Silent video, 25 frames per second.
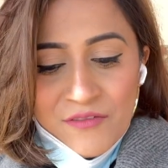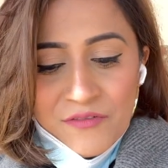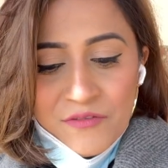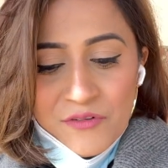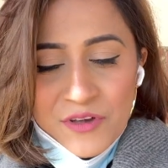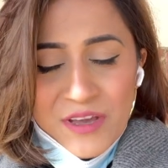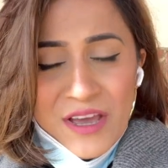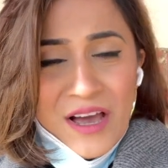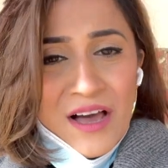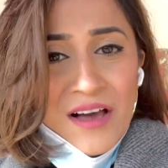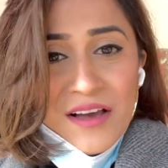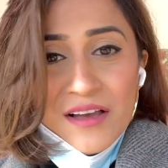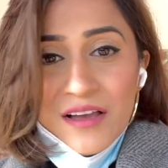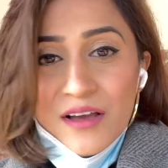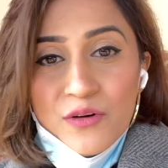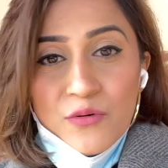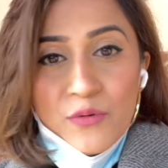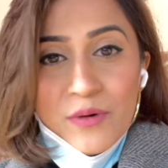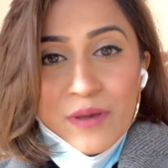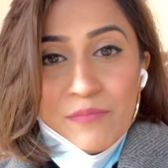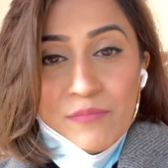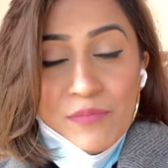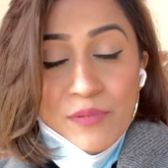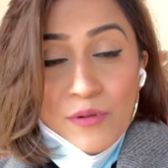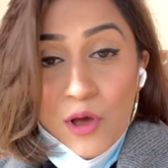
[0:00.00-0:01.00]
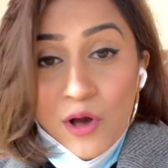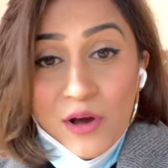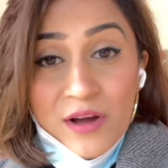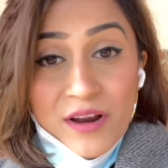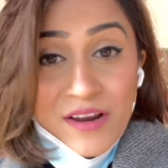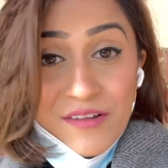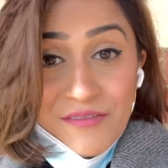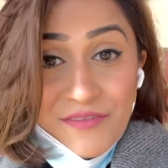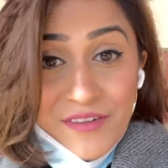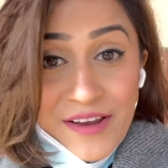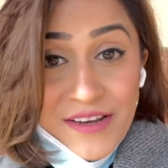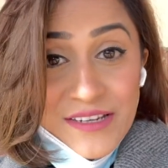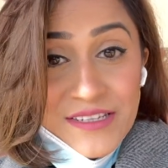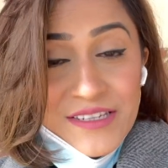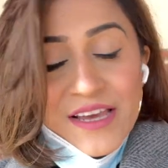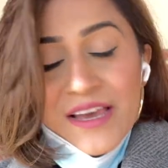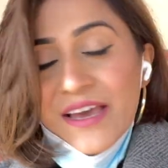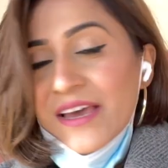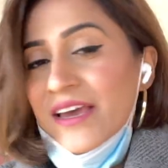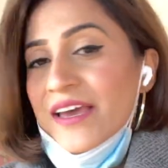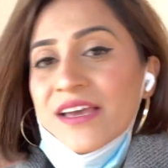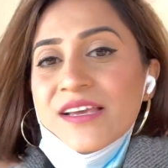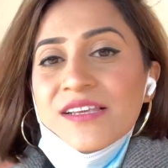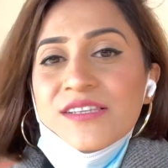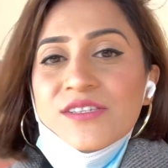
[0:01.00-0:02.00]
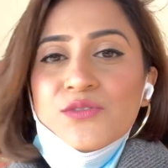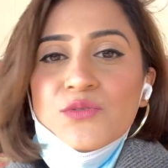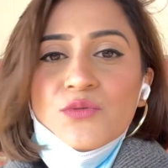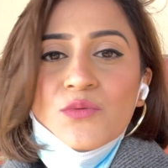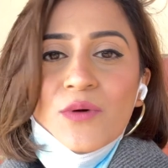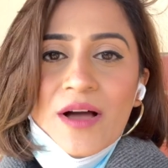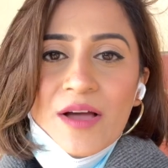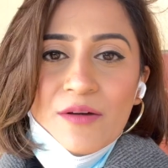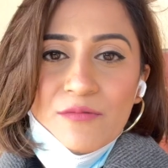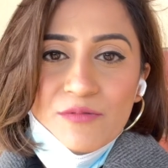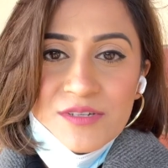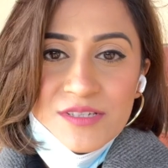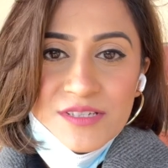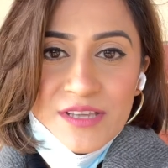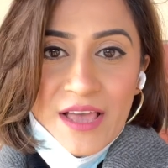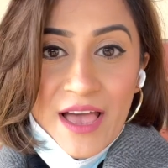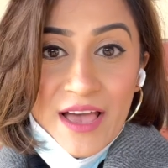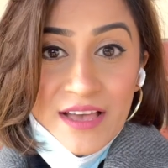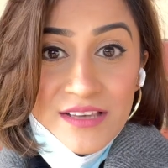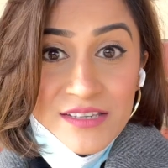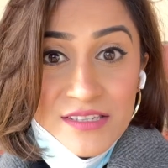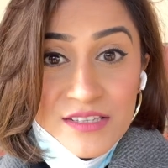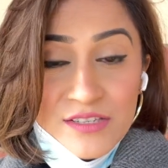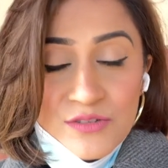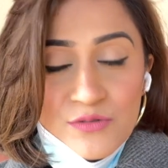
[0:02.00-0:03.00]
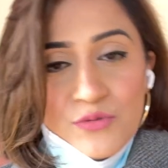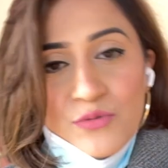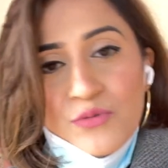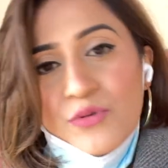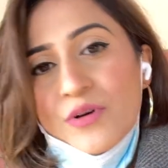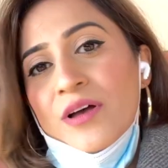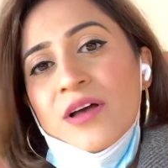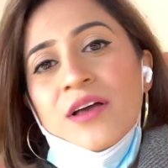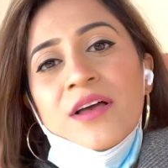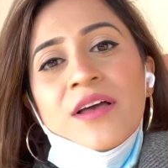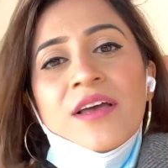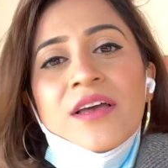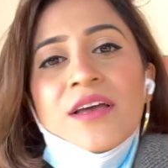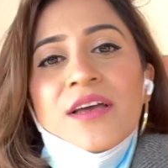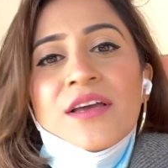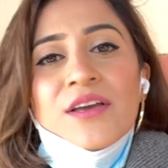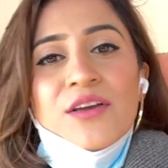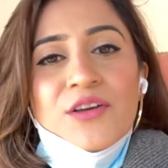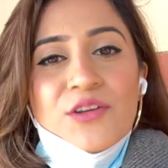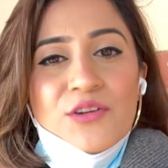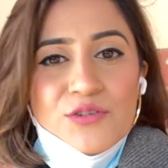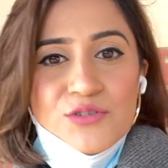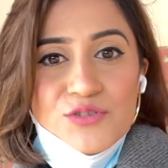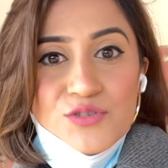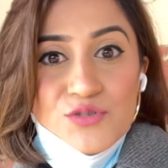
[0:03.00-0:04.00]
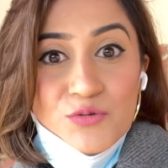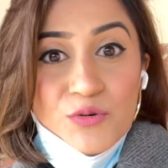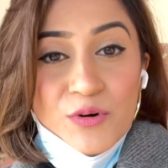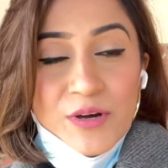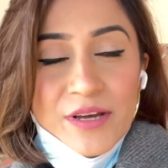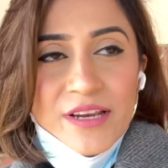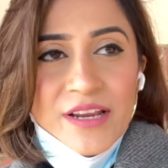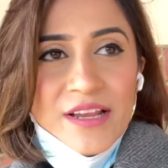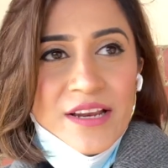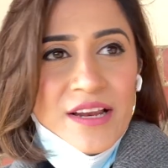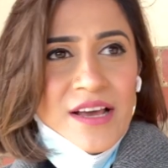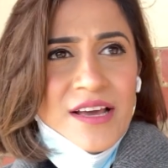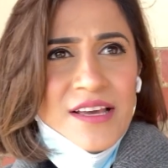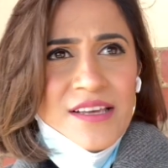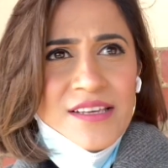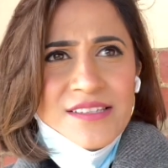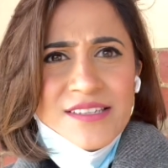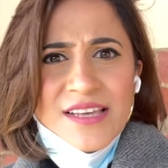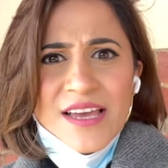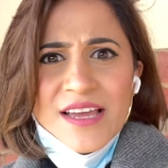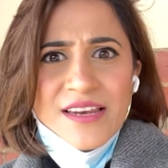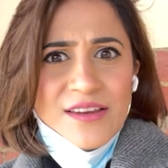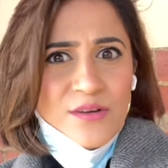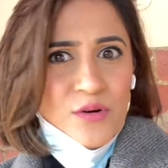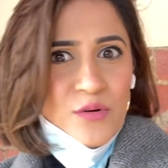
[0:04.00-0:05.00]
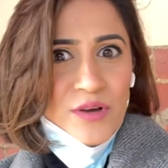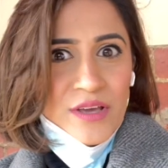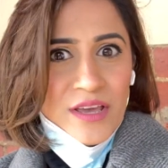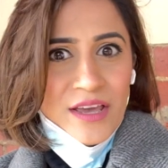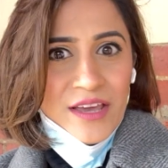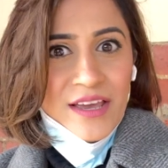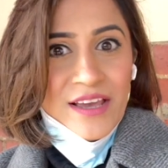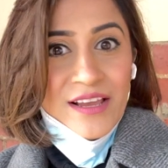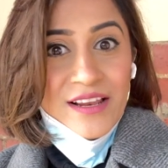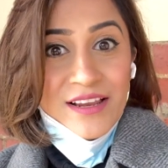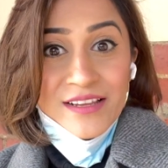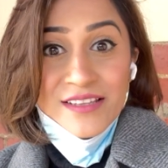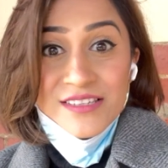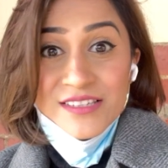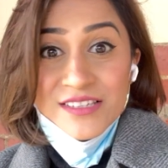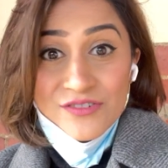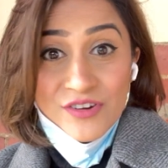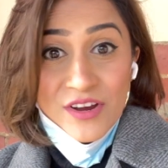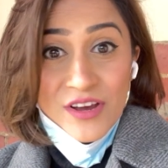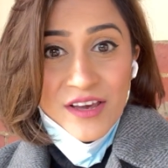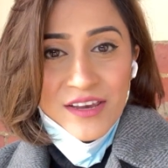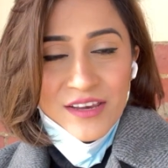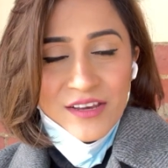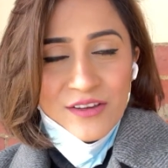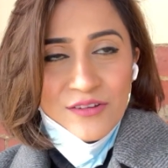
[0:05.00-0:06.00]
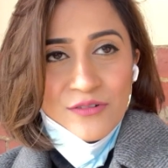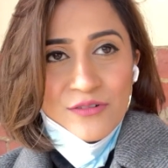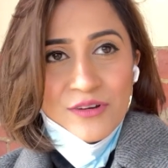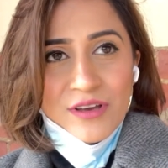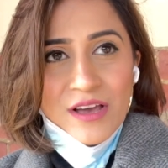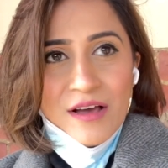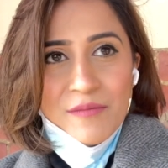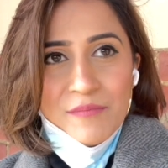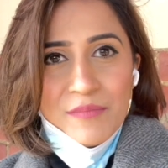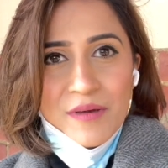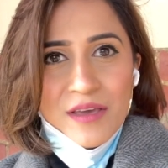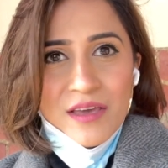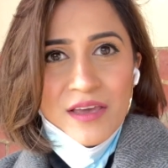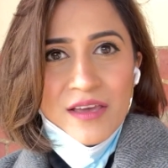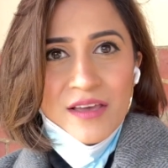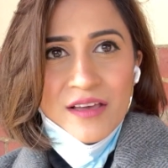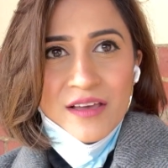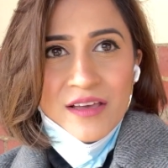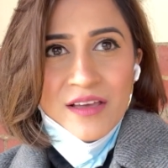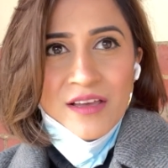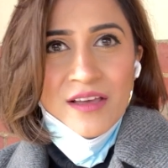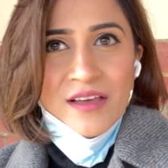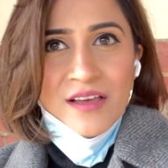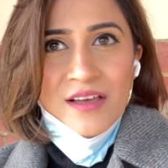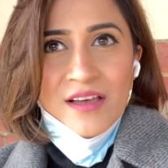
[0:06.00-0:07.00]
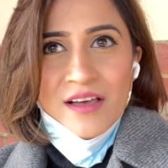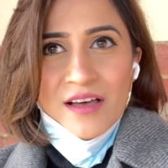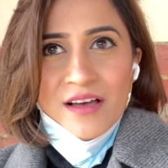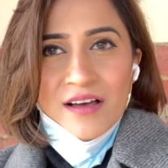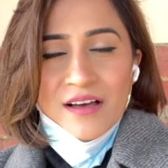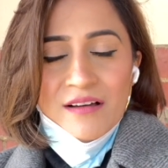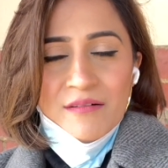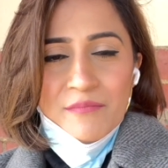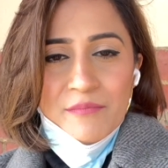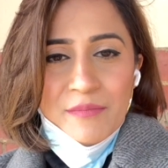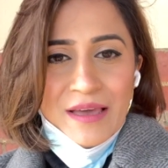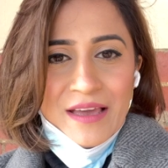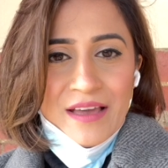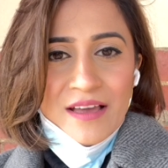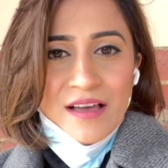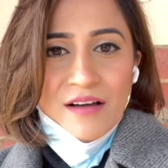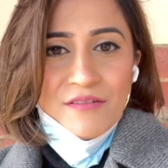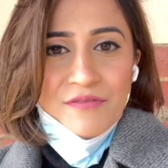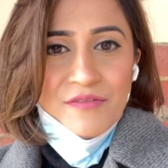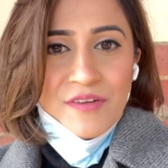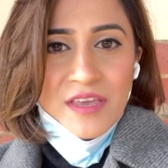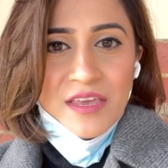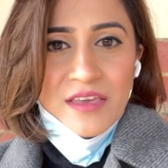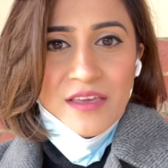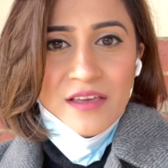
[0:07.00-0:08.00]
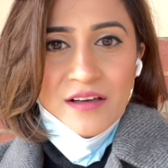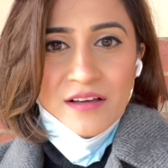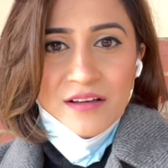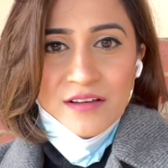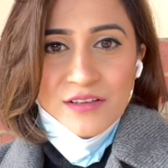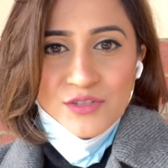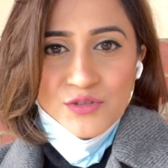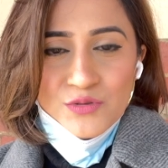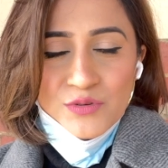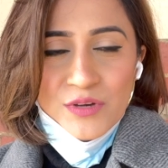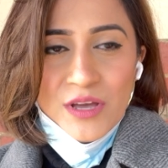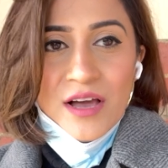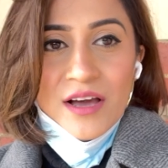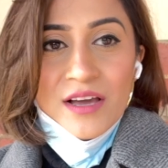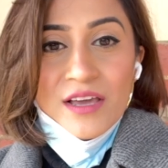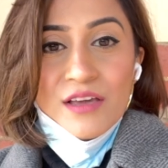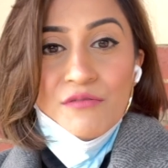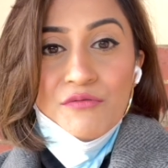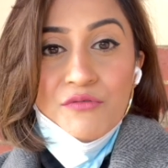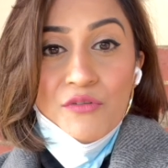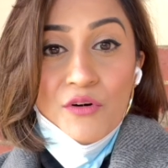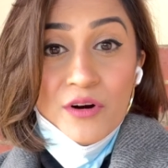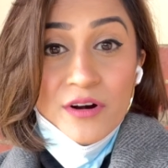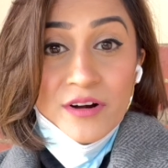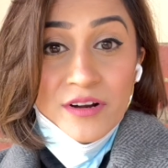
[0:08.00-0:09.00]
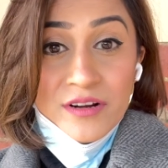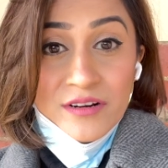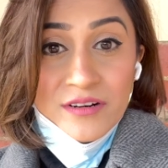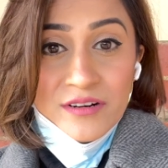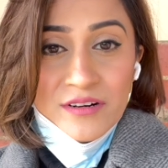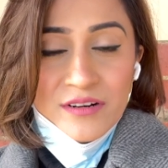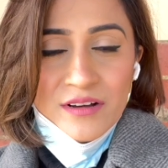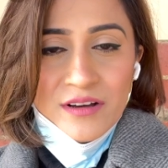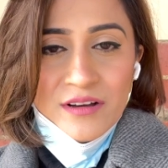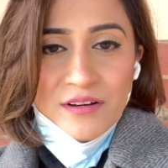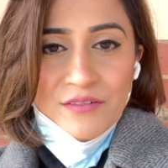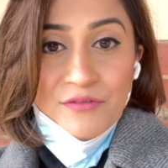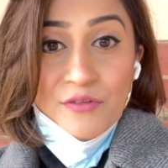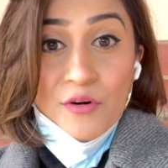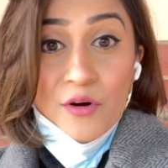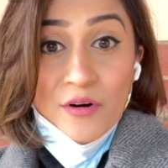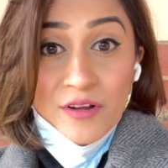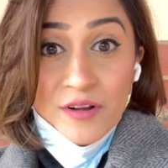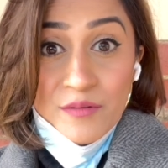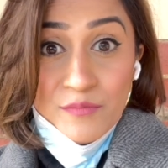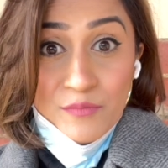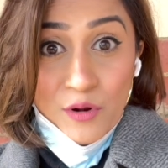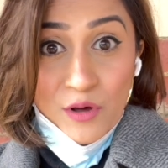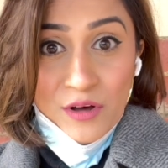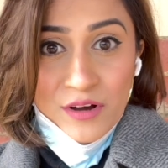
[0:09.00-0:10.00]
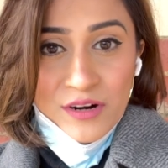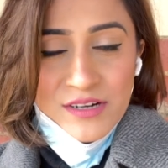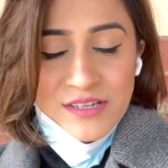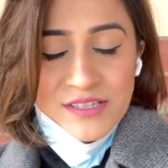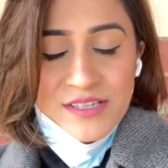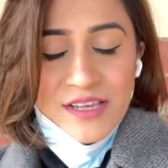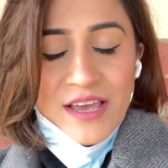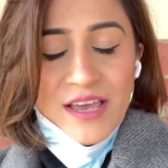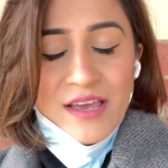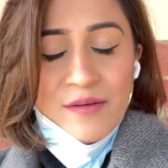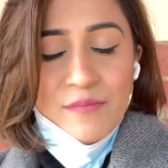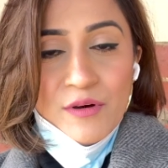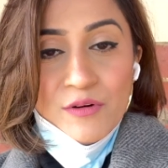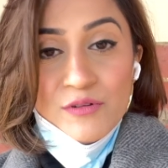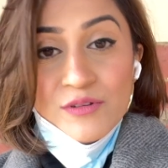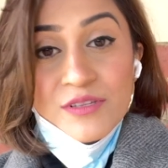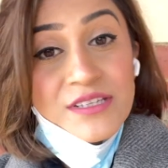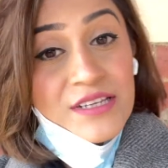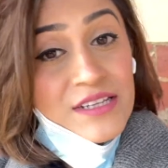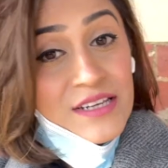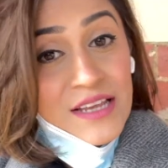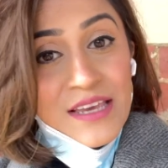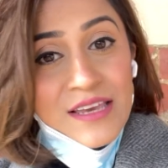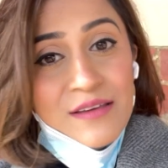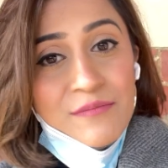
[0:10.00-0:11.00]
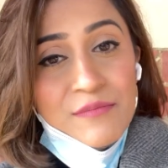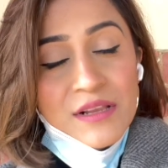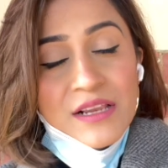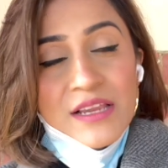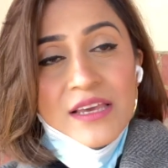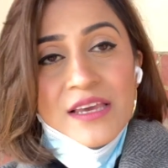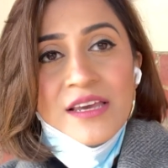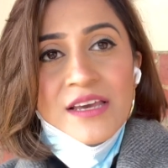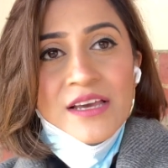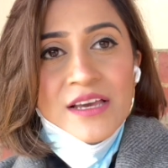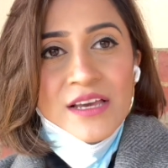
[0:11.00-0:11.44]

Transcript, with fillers: वो यहाँ का कोई ब्लॉगर इवेंट है सो आई वाज एस टू यू नो जॉइन एंड आई सेड ओके लेट्स ट्राई यू नो यहाँ पे uh, मैं काफ़ी uh, जो यहाँ की फॉरेन फॉरेन ब्लॉगर्स हैं मैं उनसे नहीं मिली